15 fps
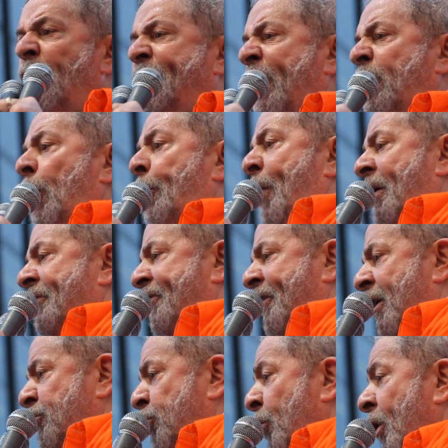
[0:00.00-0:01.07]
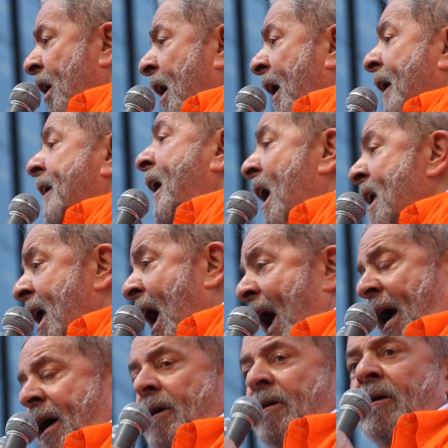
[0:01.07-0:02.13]
eu fico pensando quem
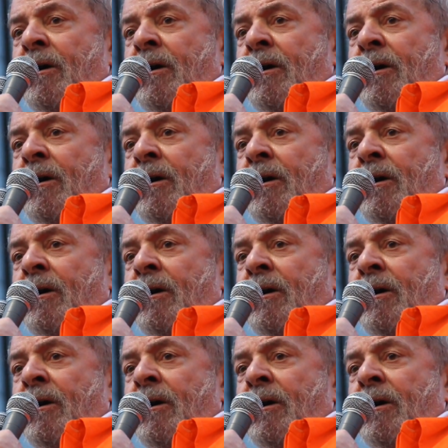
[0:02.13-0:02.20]
é